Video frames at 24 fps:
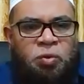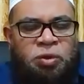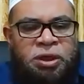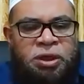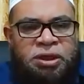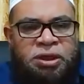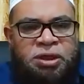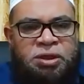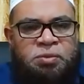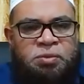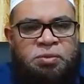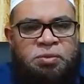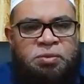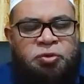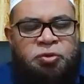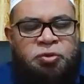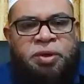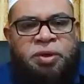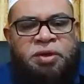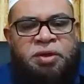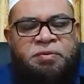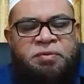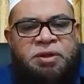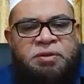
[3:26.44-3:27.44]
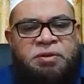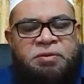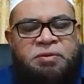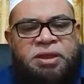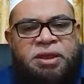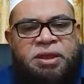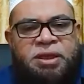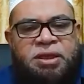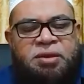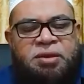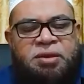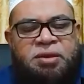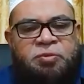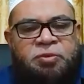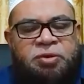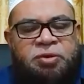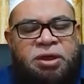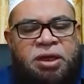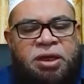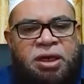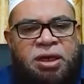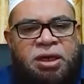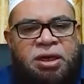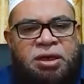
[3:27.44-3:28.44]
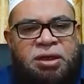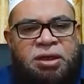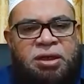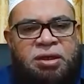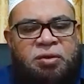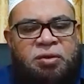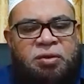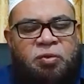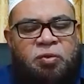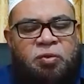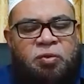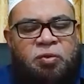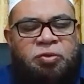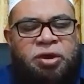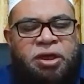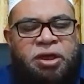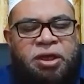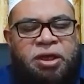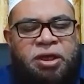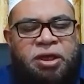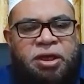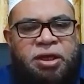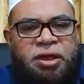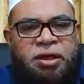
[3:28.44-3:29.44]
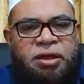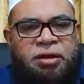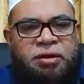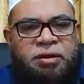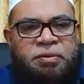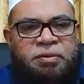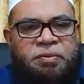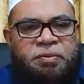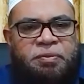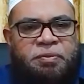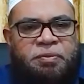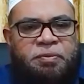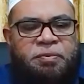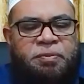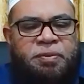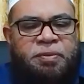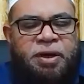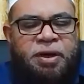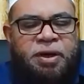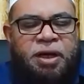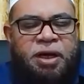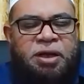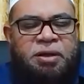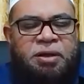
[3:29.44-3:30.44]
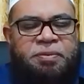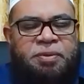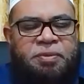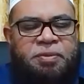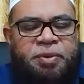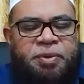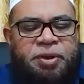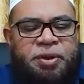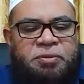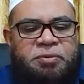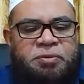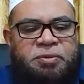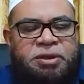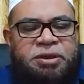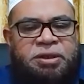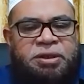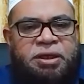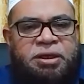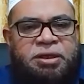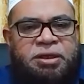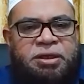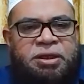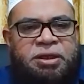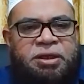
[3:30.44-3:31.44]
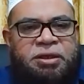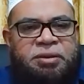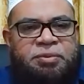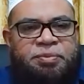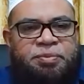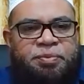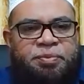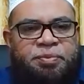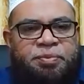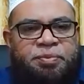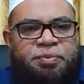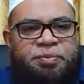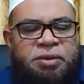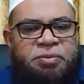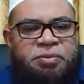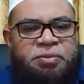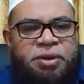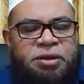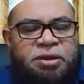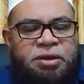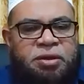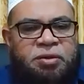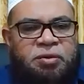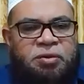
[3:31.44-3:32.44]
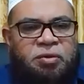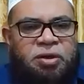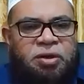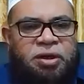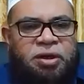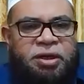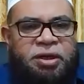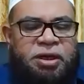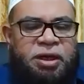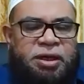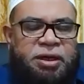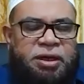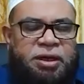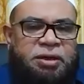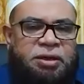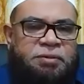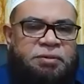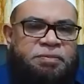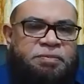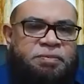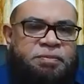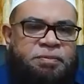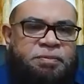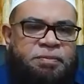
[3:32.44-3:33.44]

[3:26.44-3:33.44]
உனக்கு முதுமை வருவதற்கு முன்னால் உன்னுடைய வாலிப பருவத்தை நீ பயன்படுத்தி கொள் என்றார்கள்